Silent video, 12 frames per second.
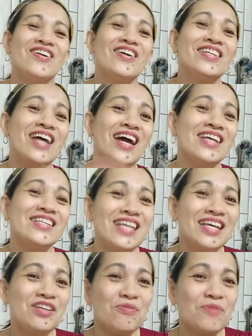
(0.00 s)
so, ayun guys,
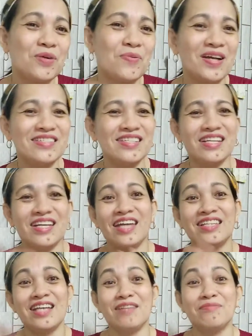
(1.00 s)
thank you for watching
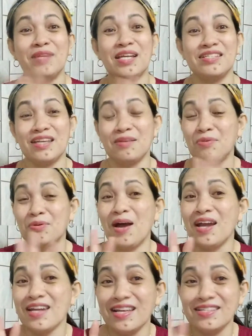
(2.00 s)
and God bless
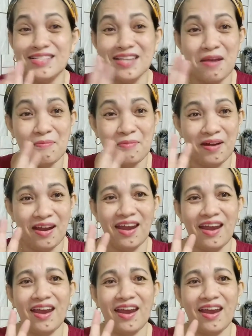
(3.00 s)
everyone. At syempre,